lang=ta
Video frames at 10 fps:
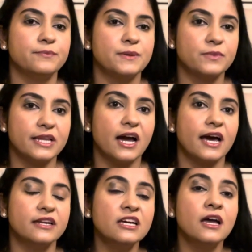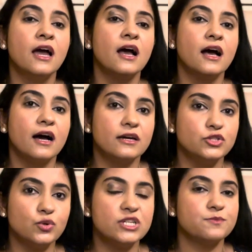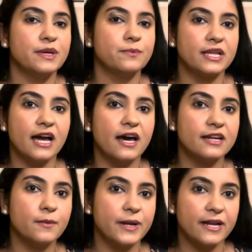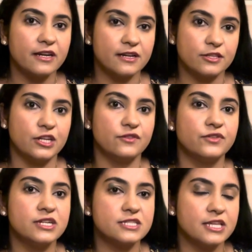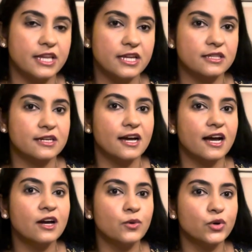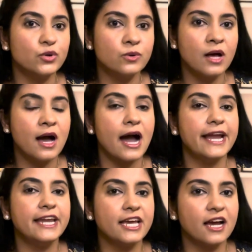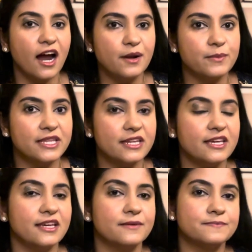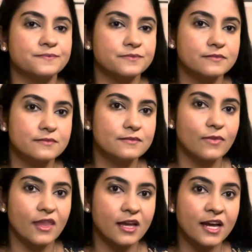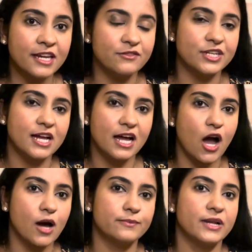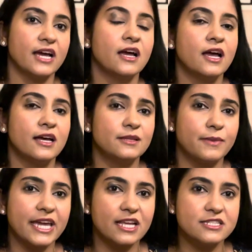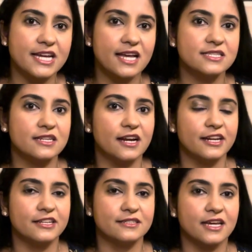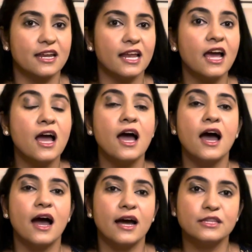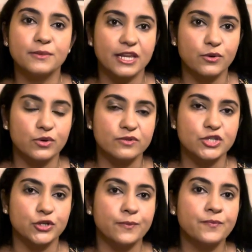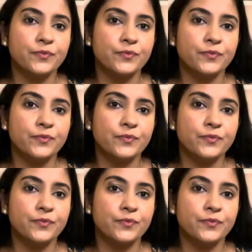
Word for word: பீப்புள் யார் ஜூஸ் பீப்புள் யார் அப்படின்ற அந்த டிஃப்ரென்ஸ் தெரியறதுக்காக ஒரு ஐடி கார்டு மாதிரி கட்டி விடுறாங்க ஆன்ல இந்த மைக்கேல் ஜாக்சன் கட்டிட்டு இருந்தார்ல அந்த மாதிரி ஒரு விஷயம்